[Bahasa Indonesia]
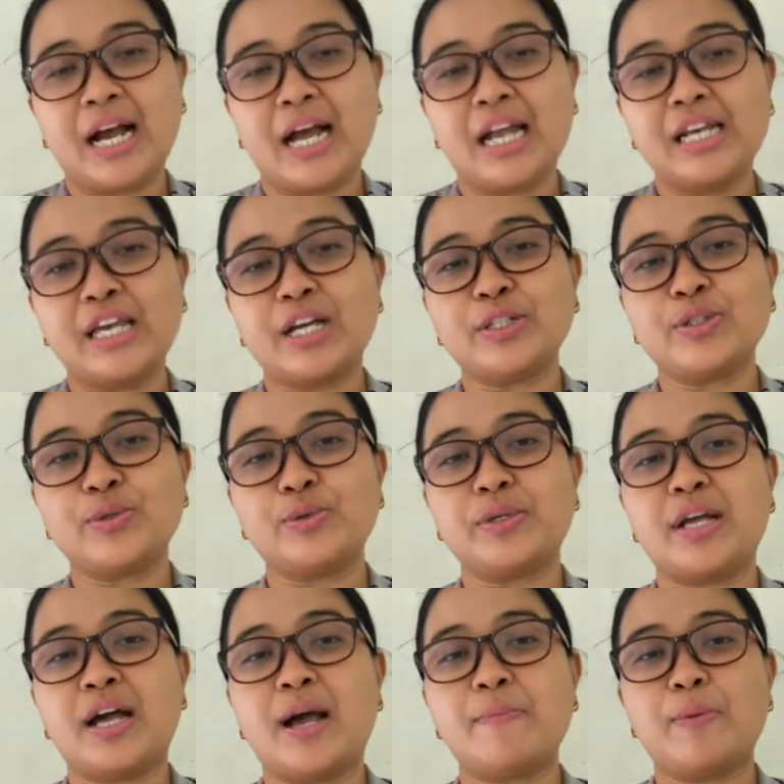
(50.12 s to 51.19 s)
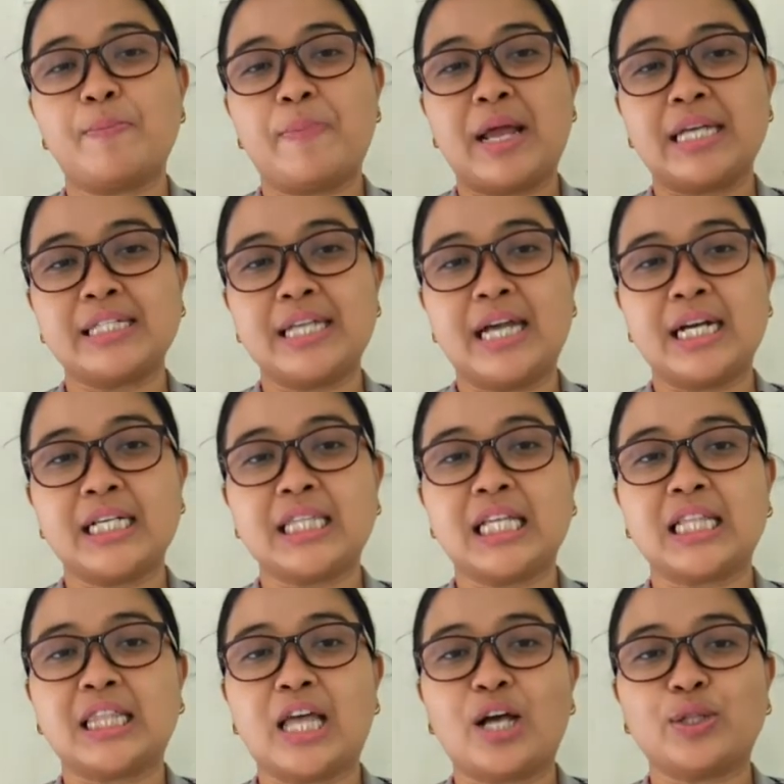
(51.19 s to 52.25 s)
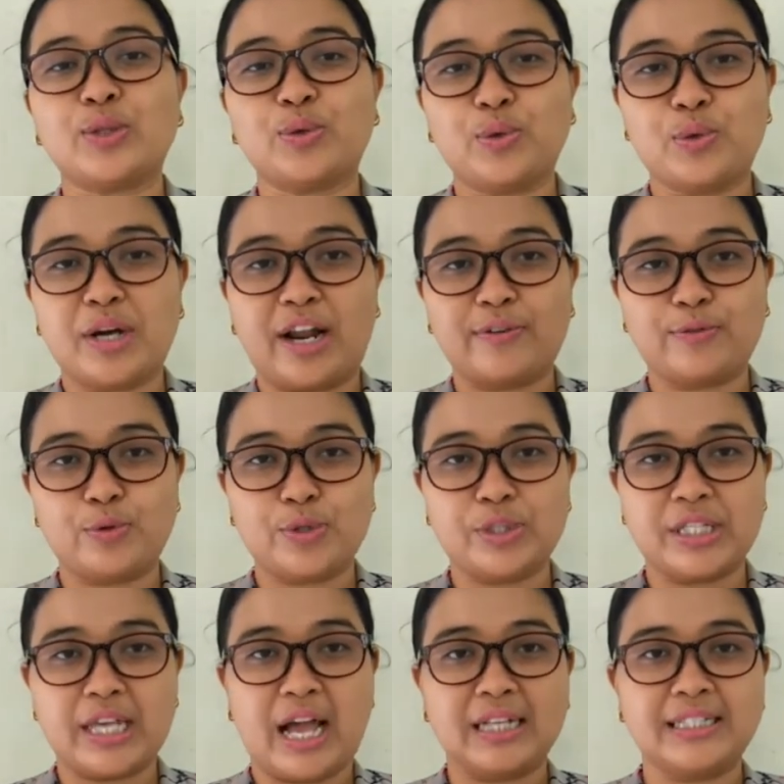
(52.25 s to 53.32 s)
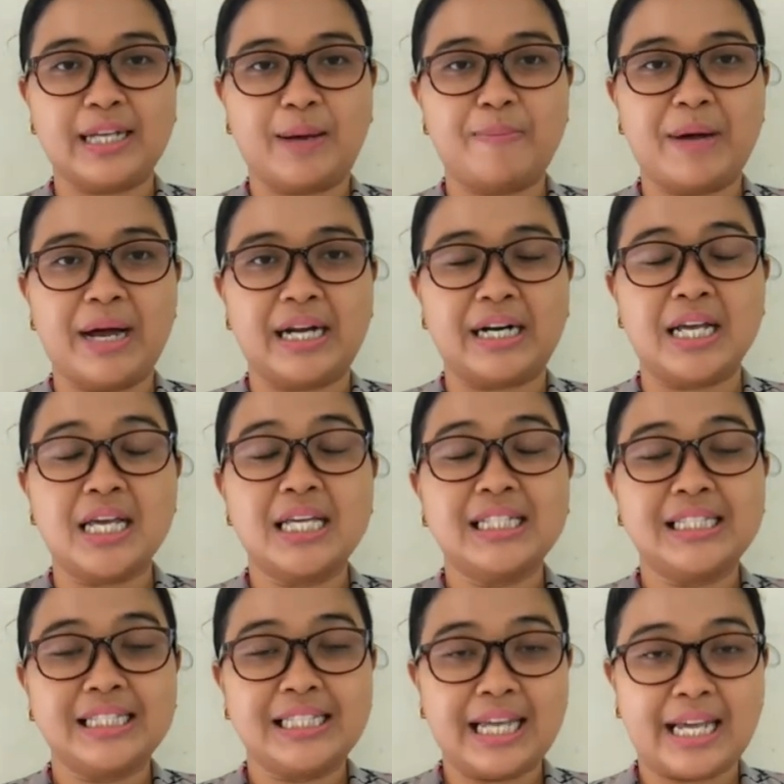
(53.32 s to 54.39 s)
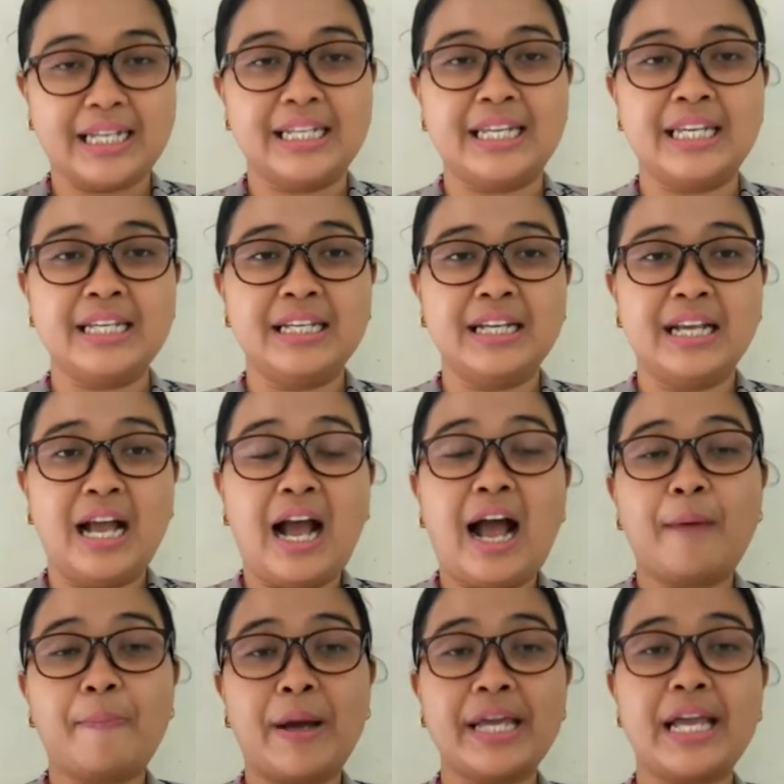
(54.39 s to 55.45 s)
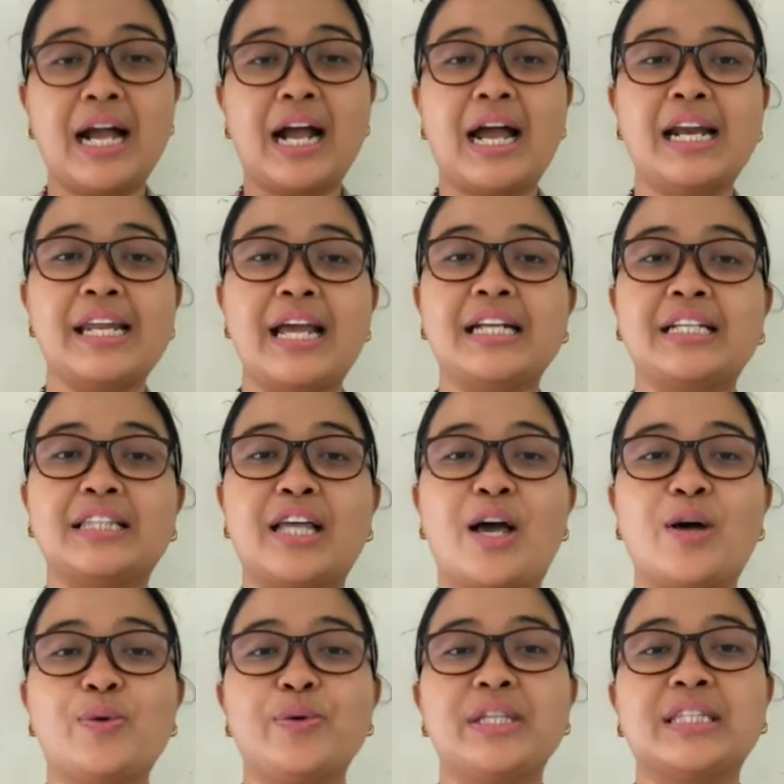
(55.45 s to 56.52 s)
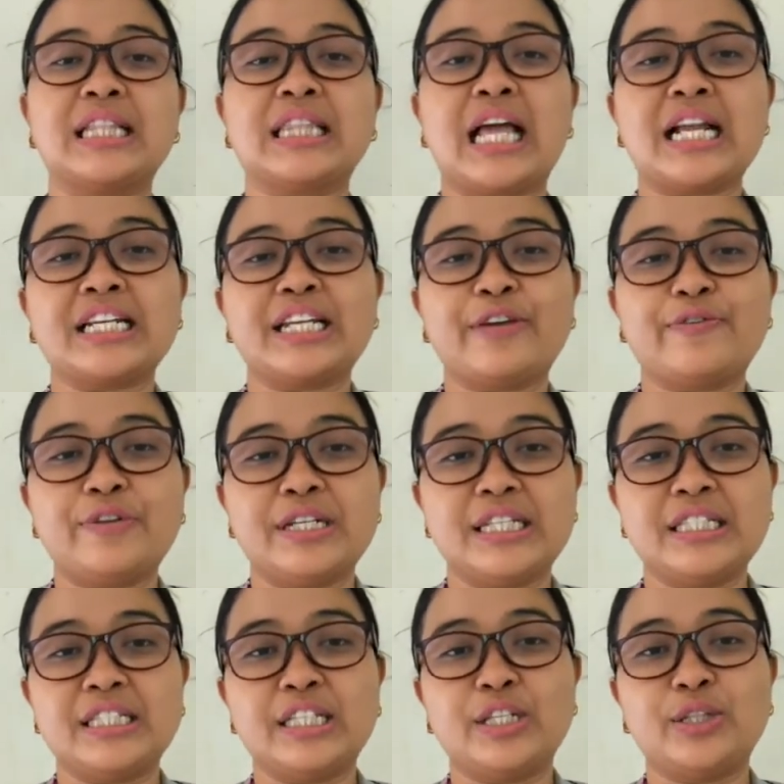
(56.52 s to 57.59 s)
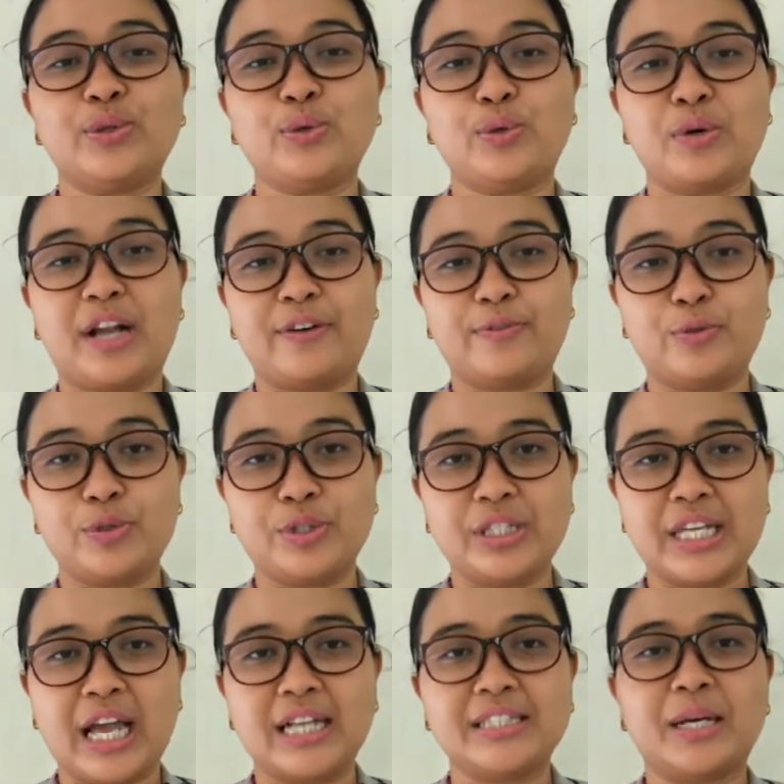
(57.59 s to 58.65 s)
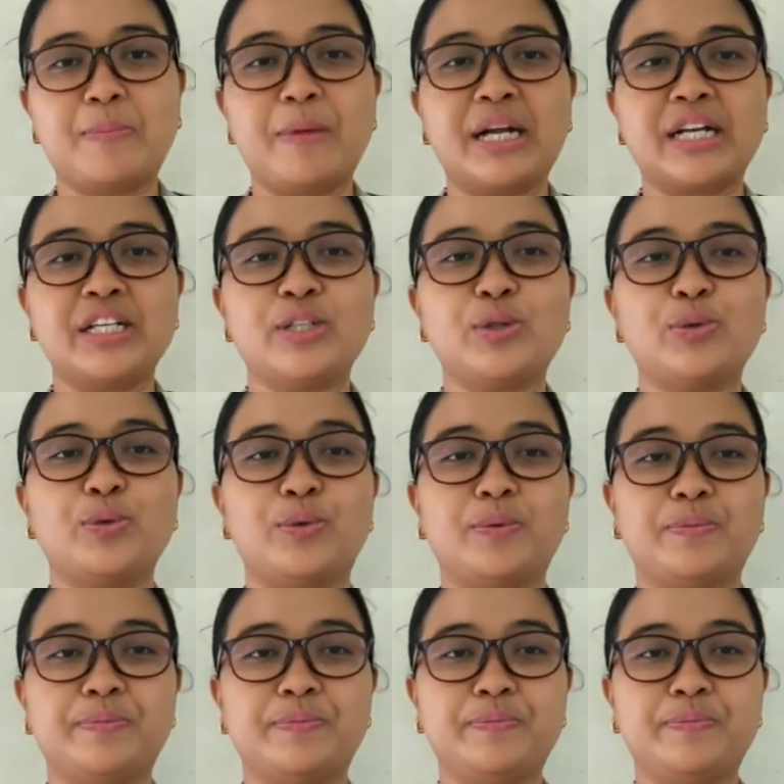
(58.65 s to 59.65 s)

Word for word: Kalian sudah mempelajari tentang turunan fungsi aljabar. Jadi, apa yang kalian ketahui tentang definisi turunan fungsi aljabar itu?